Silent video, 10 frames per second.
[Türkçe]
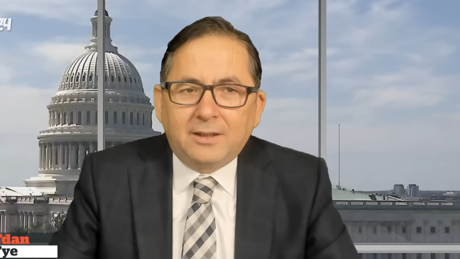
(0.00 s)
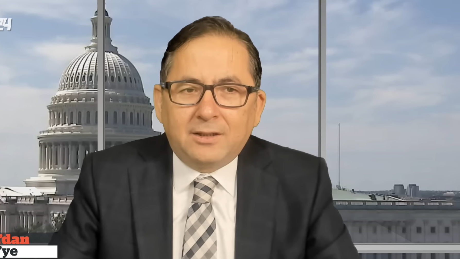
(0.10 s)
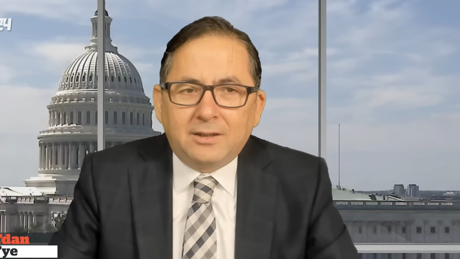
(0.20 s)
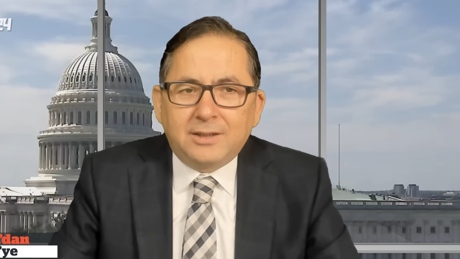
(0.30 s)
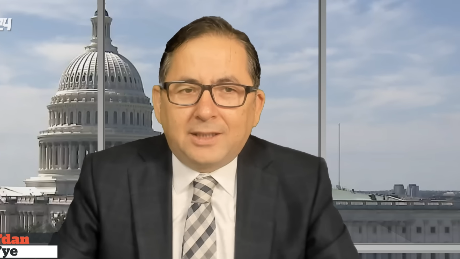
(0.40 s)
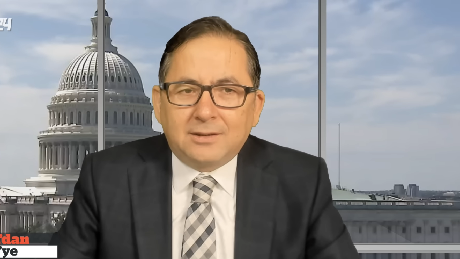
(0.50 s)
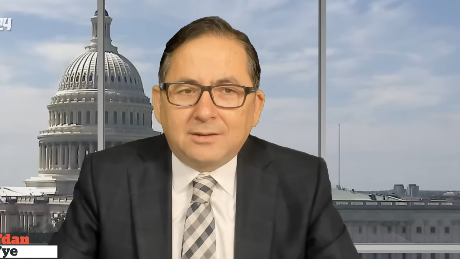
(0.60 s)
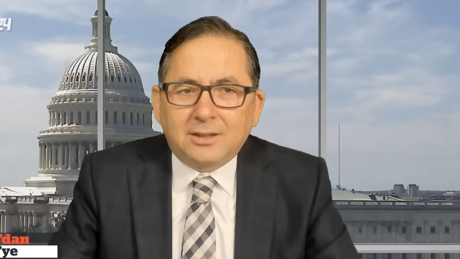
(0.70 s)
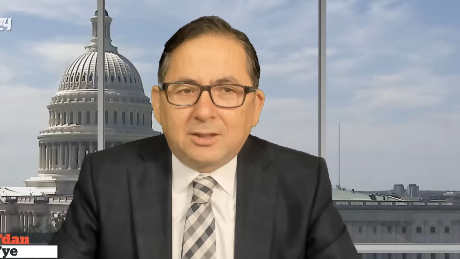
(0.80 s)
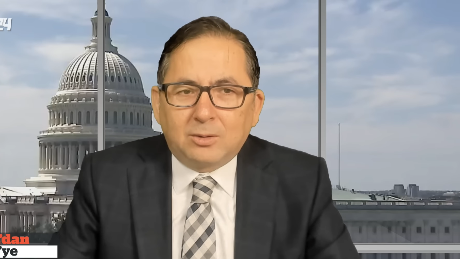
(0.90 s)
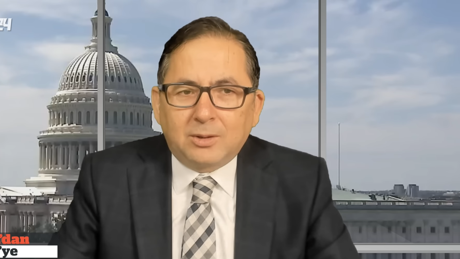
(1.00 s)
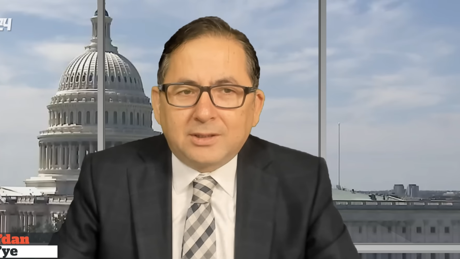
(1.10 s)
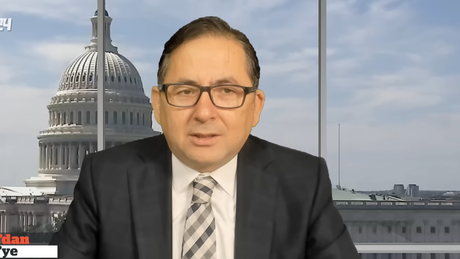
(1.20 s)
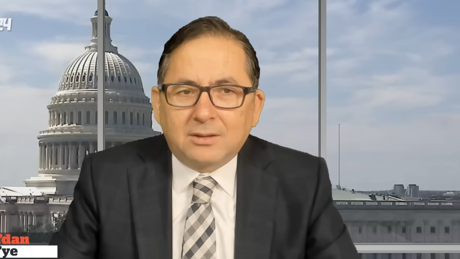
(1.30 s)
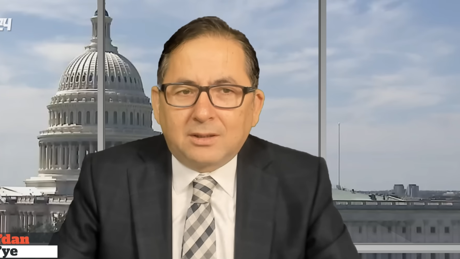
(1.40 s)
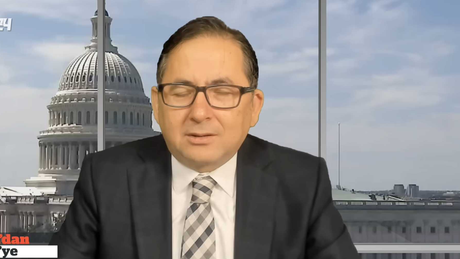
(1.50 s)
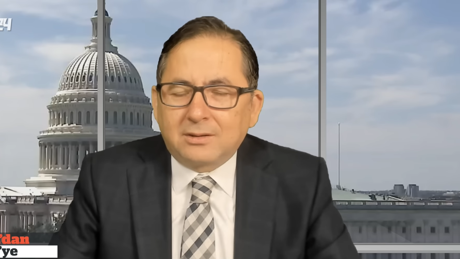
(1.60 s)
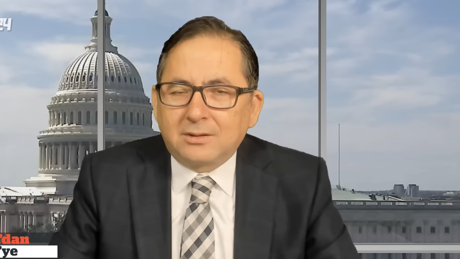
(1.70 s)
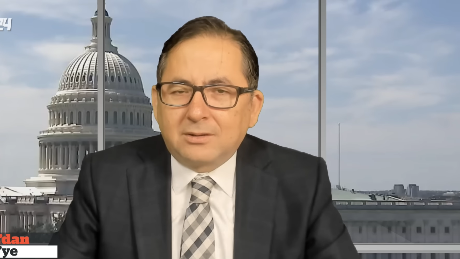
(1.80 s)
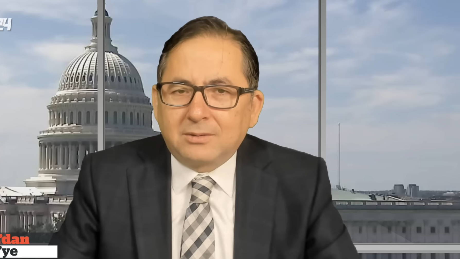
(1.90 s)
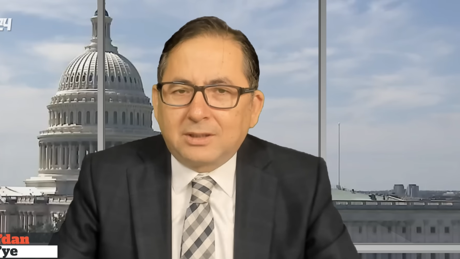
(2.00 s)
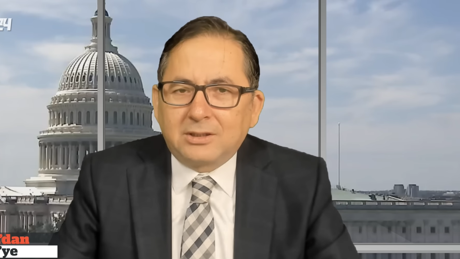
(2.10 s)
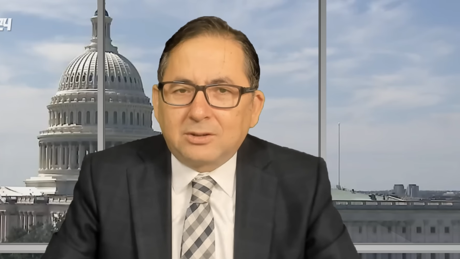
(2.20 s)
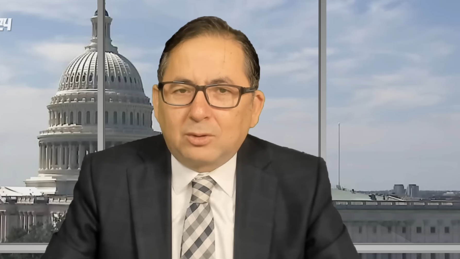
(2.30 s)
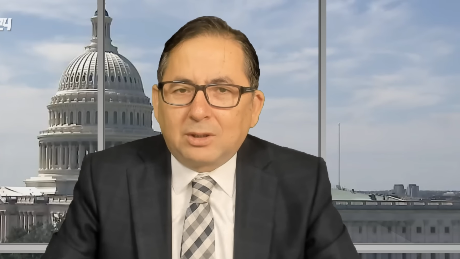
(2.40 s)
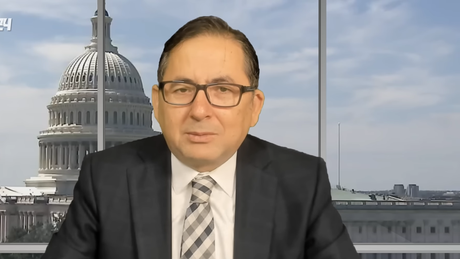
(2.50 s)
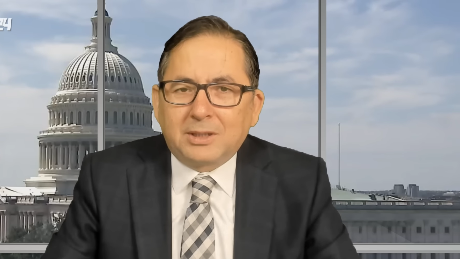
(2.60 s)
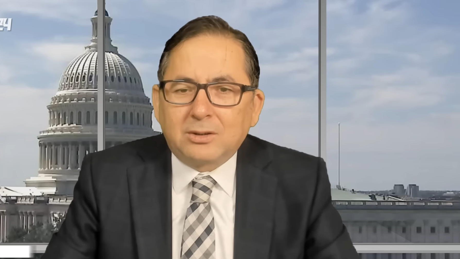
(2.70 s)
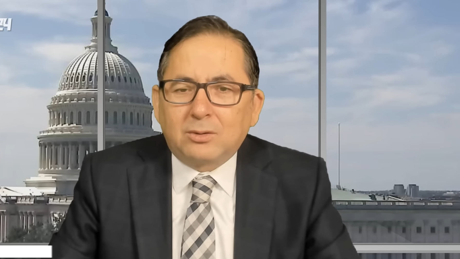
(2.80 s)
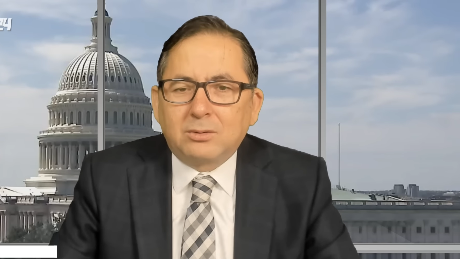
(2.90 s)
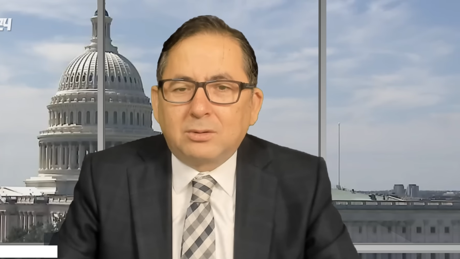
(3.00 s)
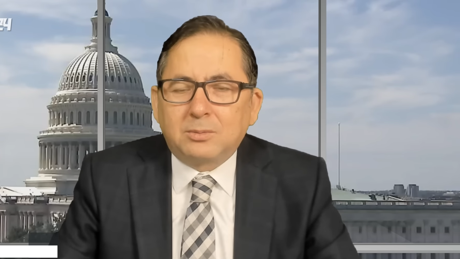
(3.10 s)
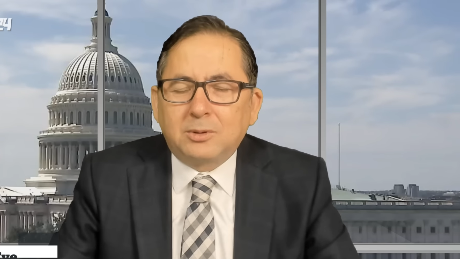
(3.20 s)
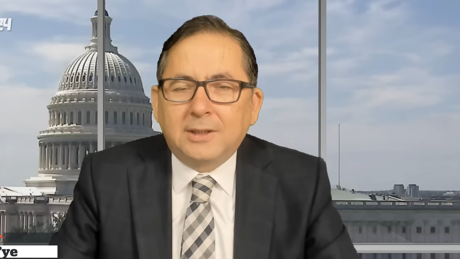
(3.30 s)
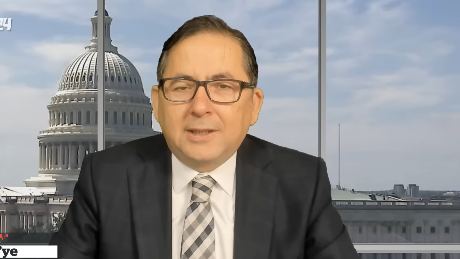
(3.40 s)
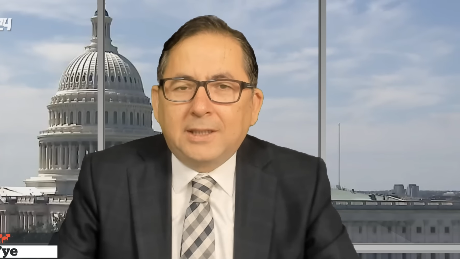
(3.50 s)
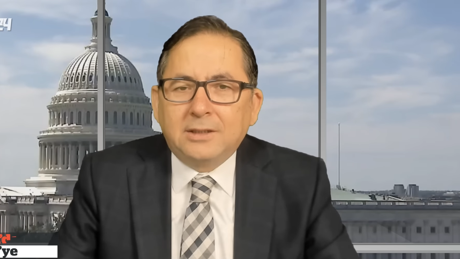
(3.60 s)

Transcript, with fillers: E, neredeyse kiloyla satın alırsınız. Değişik dönemlerde olur bu.